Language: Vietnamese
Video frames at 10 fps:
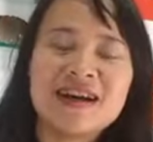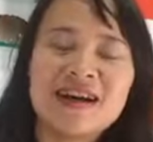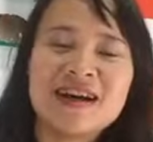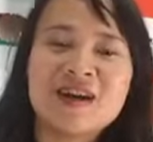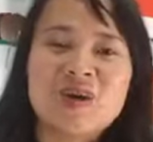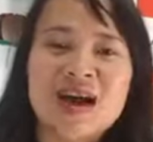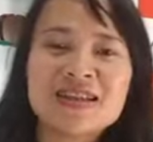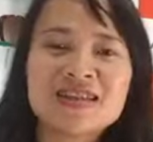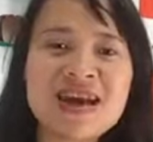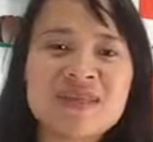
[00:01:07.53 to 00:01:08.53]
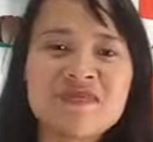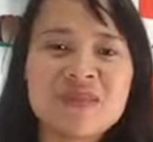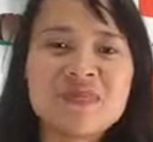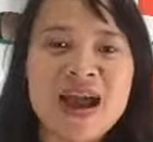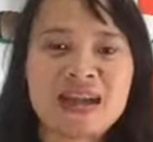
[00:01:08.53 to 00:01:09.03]
à, quan sát
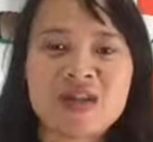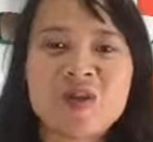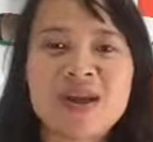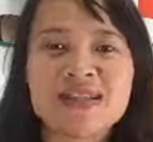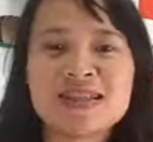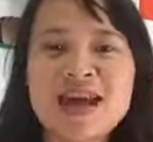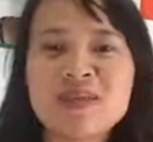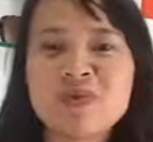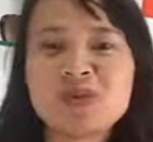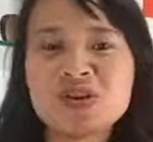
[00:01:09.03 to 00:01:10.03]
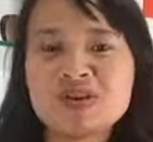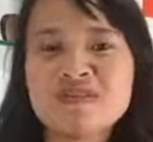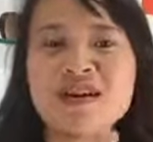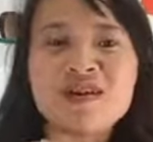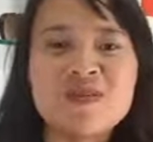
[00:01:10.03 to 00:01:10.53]
phim ảnh, quan sát môi
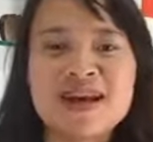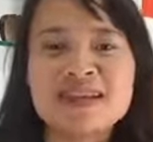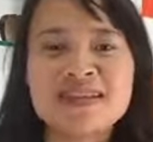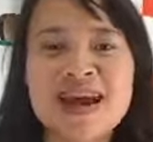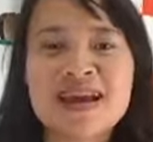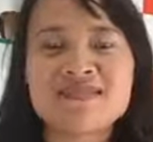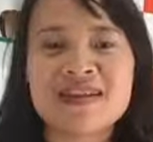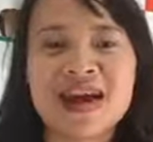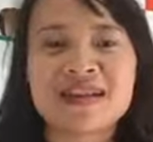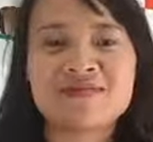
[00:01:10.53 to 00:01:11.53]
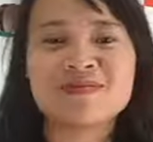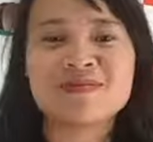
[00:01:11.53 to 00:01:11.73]
trường, quan sát và